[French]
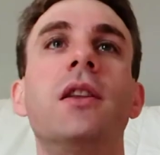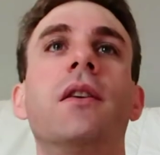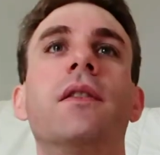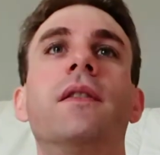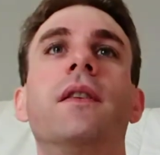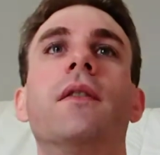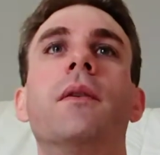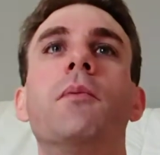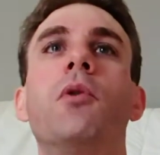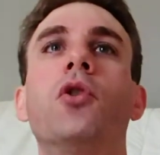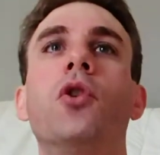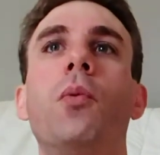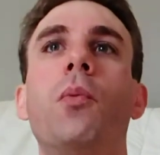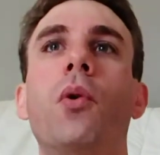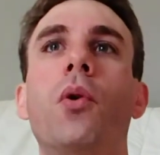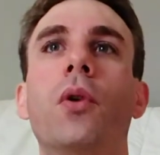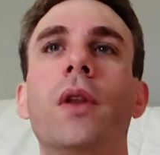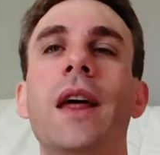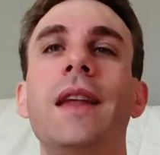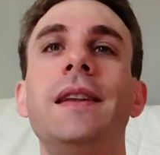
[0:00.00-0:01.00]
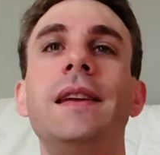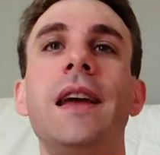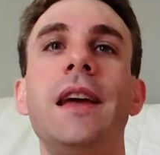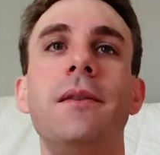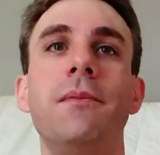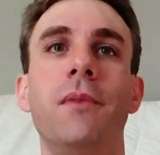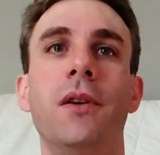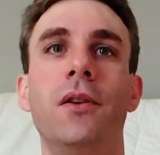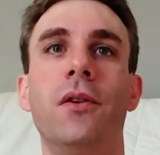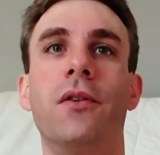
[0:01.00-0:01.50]
c'est vraiment dans mon
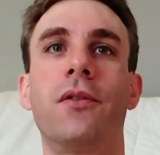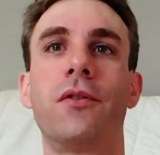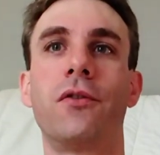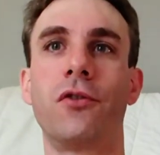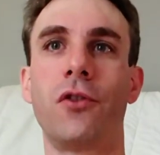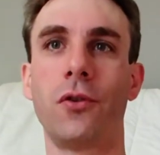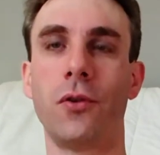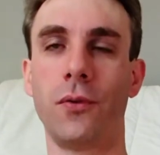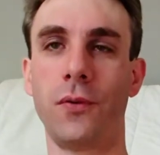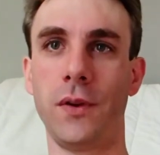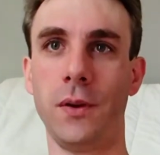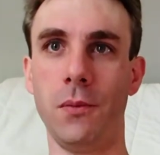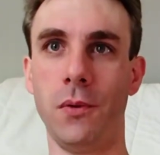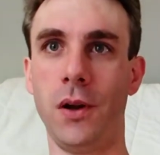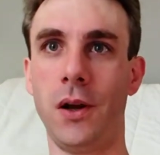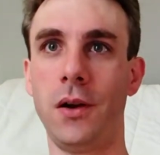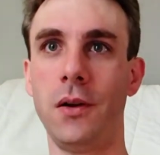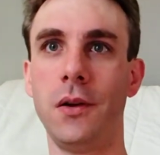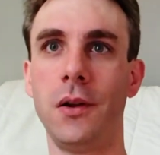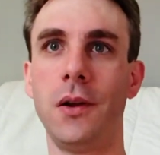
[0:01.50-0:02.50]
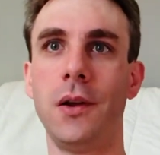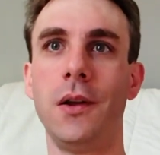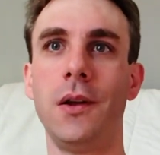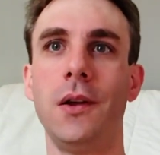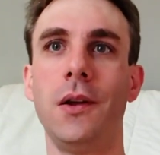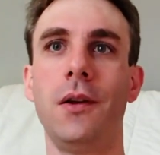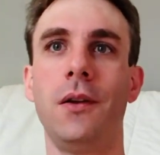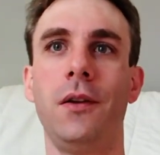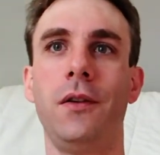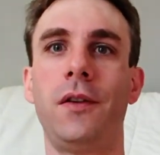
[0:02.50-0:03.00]
ADN maintenant ce genre de film là,
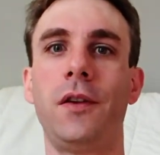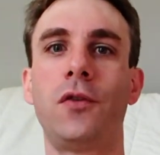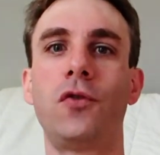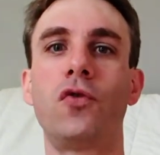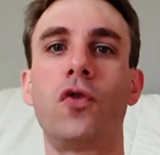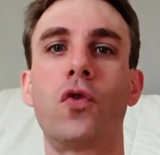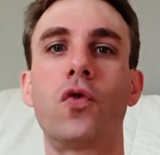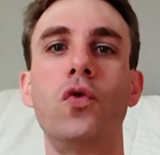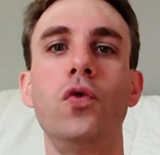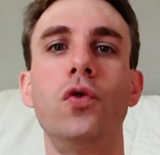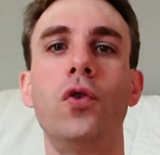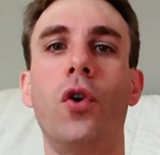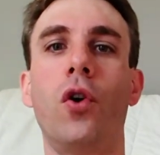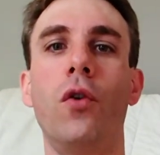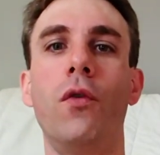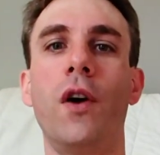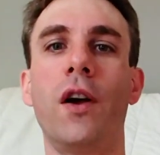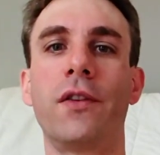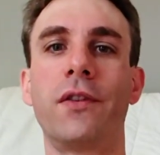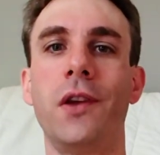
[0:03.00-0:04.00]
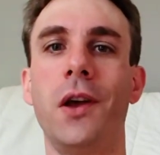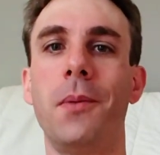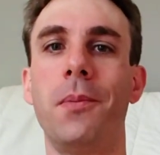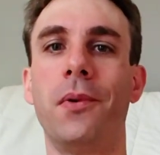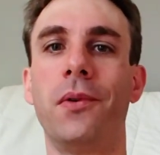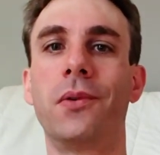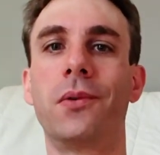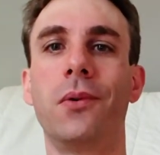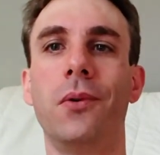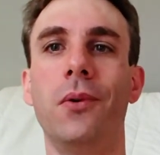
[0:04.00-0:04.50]
Mais c'est toujours cool de revoir ça
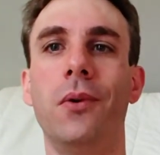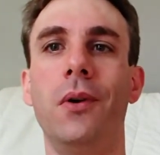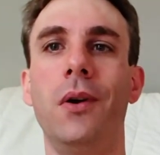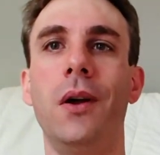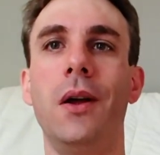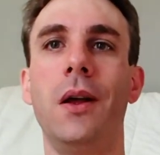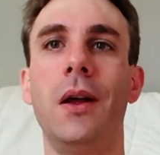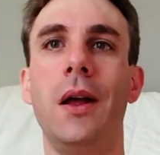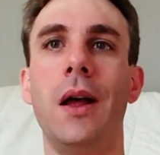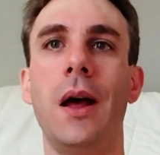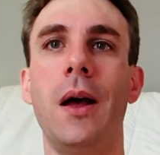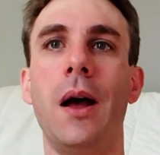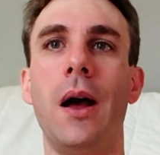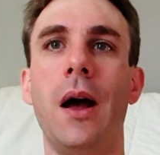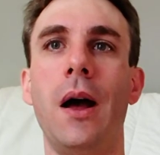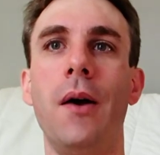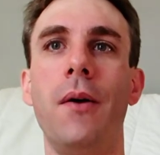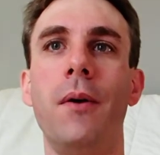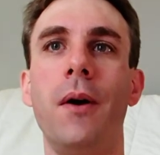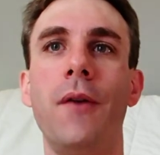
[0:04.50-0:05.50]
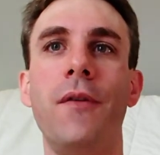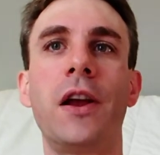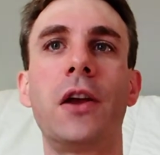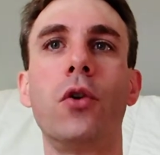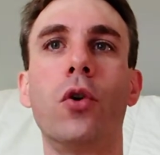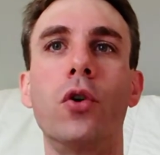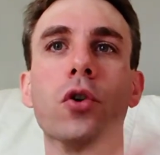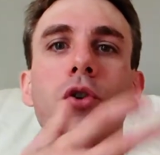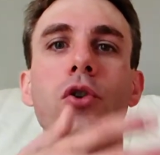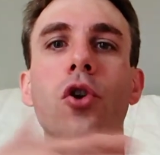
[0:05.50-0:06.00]
parce que euh, avec le
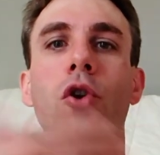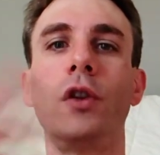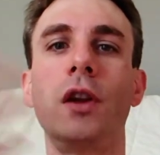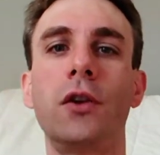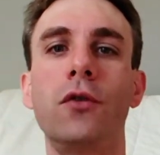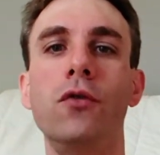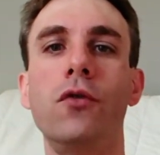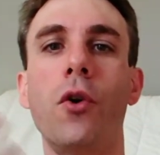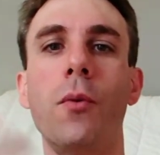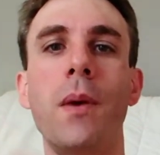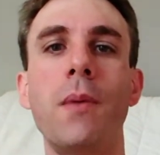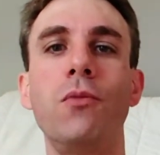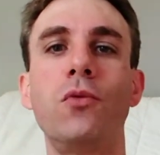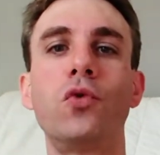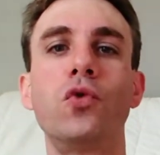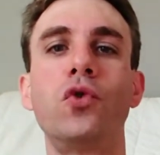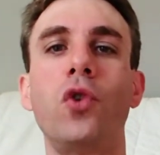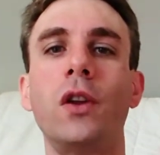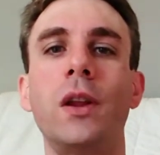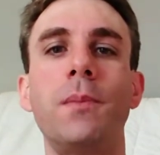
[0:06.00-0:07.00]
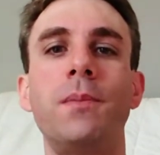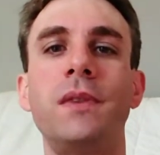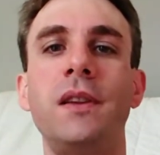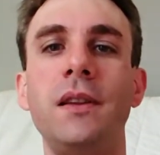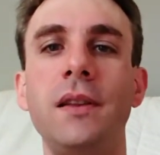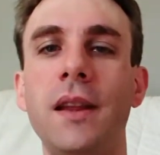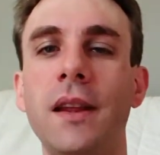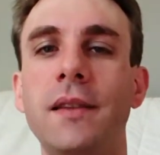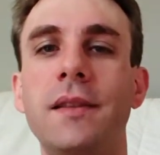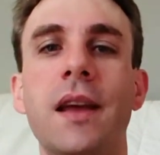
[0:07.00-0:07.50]
recul, on découvre même toujours des petits
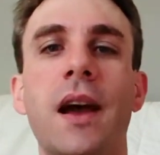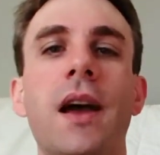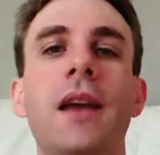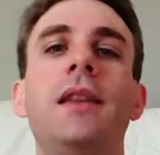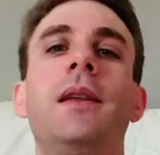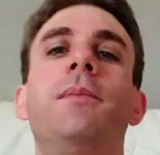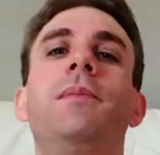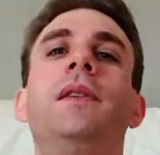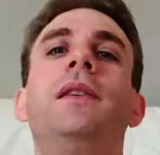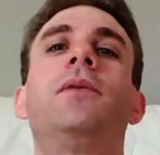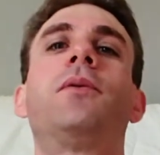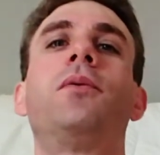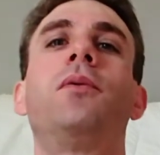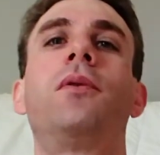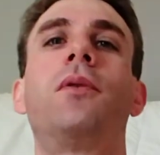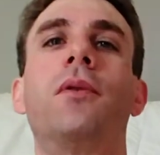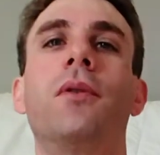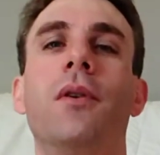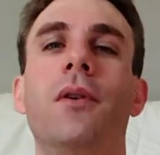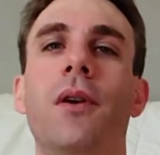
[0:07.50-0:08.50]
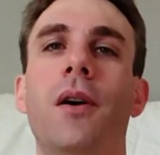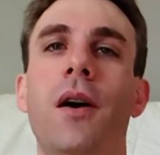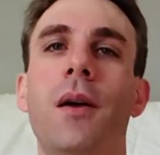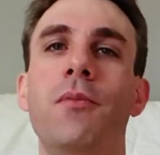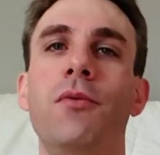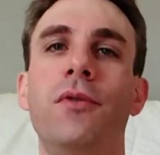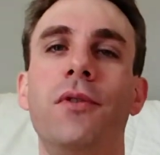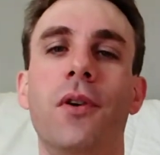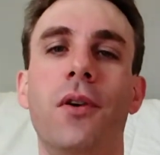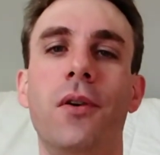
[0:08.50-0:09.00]
détails, des petits trucs euh,
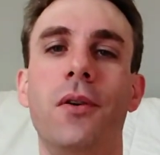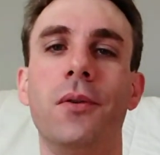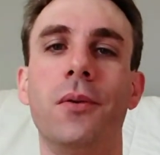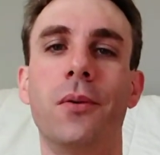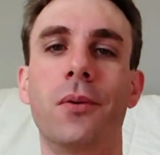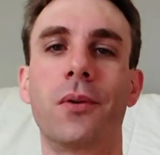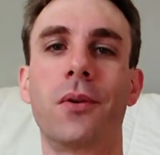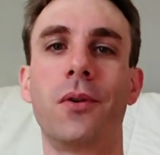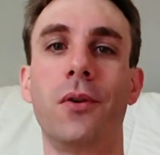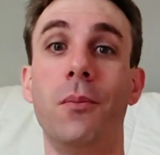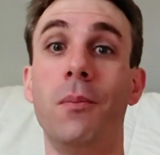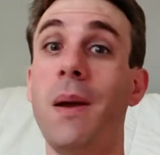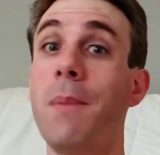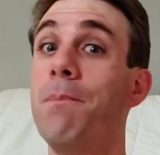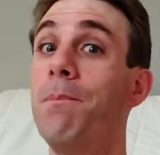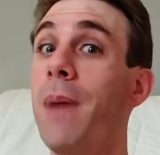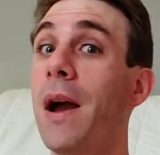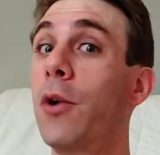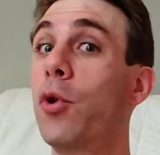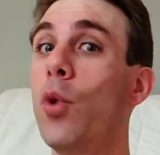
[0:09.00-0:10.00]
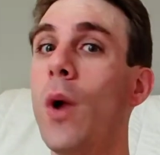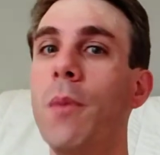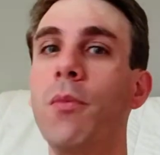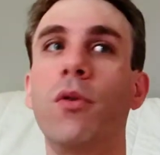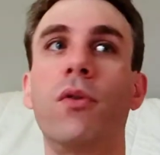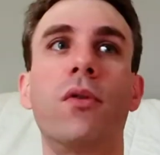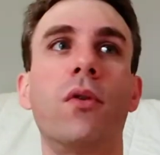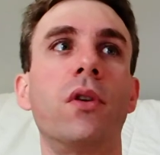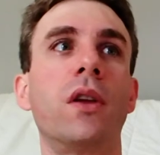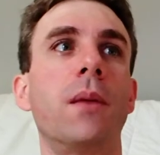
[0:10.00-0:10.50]
amusants. Donc, euh, même pas que
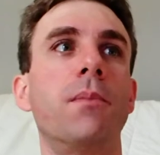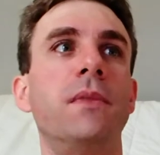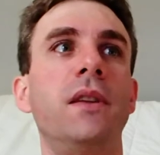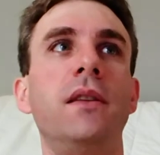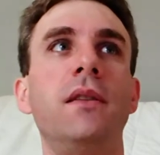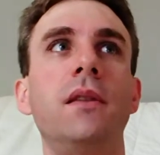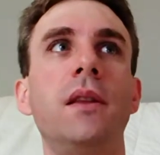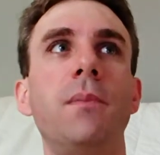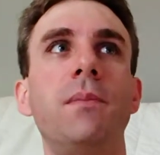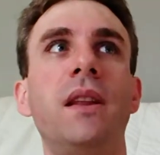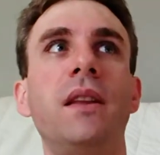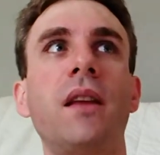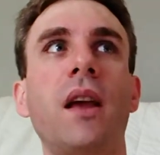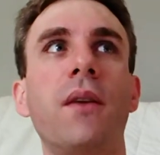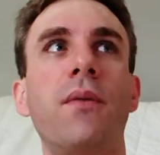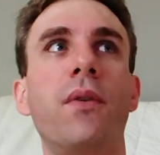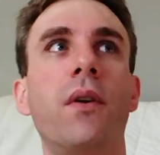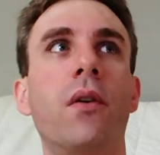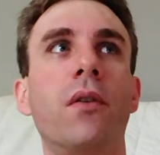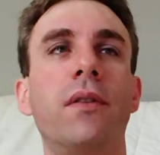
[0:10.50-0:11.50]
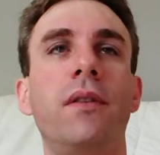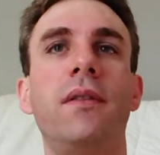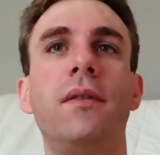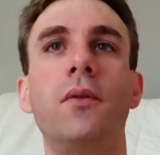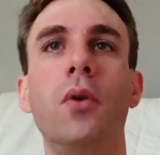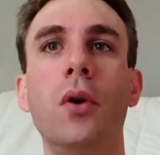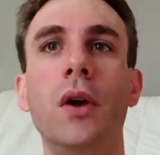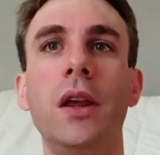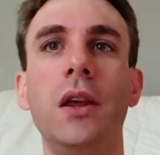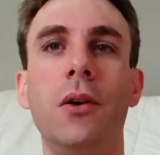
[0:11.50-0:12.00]
amusants, il y a des petites, références
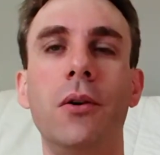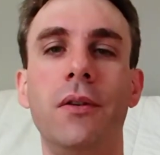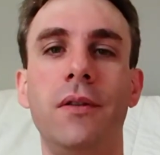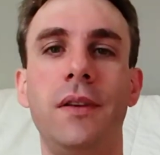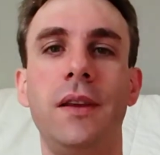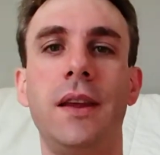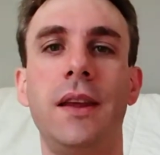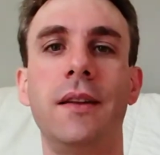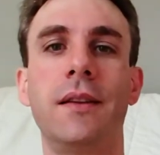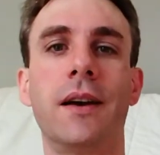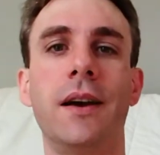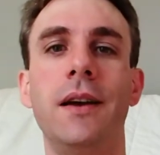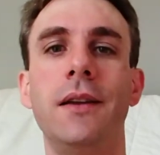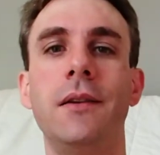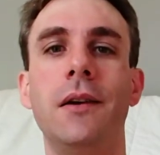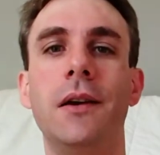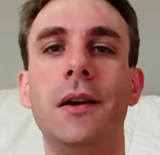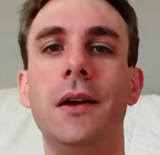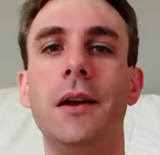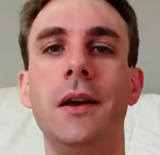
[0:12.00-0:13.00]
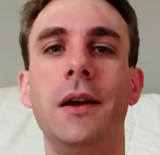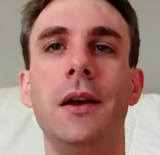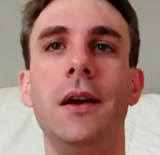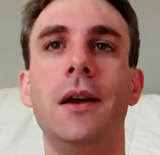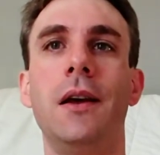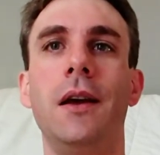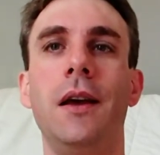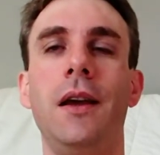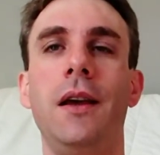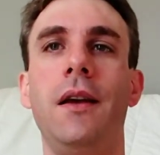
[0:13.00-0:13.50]
historiques aussi qui traînent.
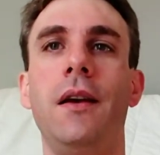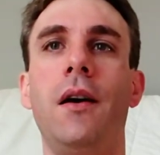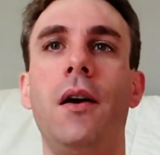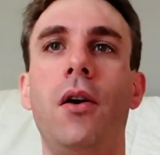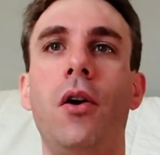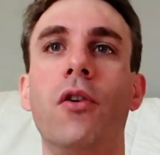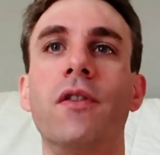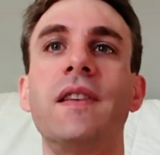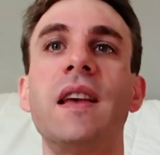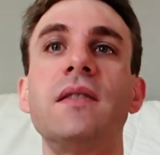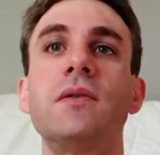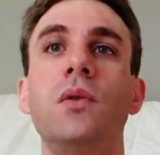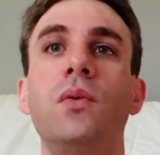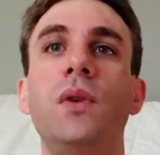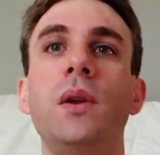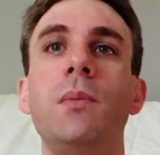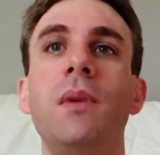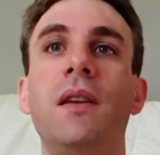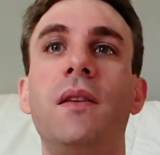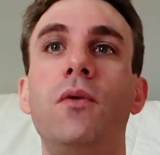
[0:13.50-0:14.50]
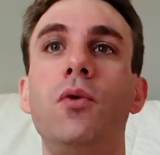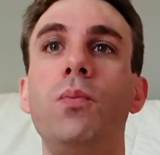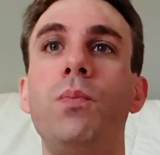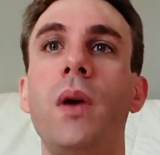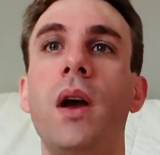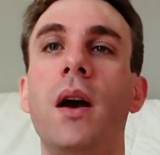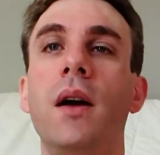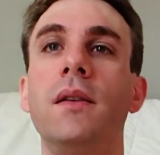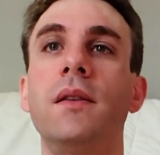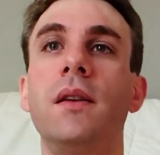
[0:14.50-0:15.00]
Et en ça, ce film est
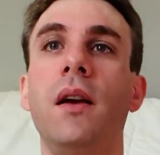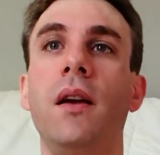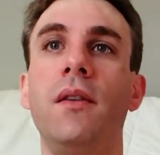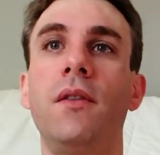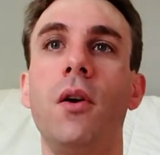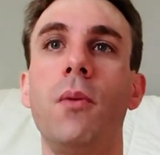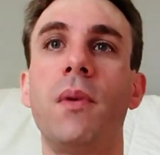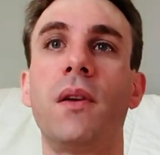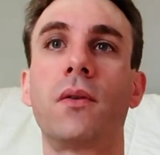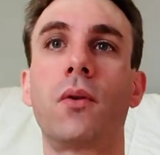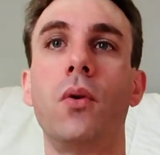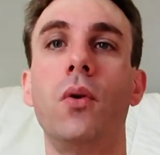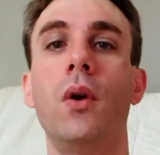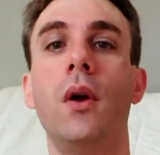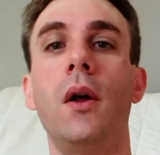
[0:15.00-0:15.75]
super intéressant parce que,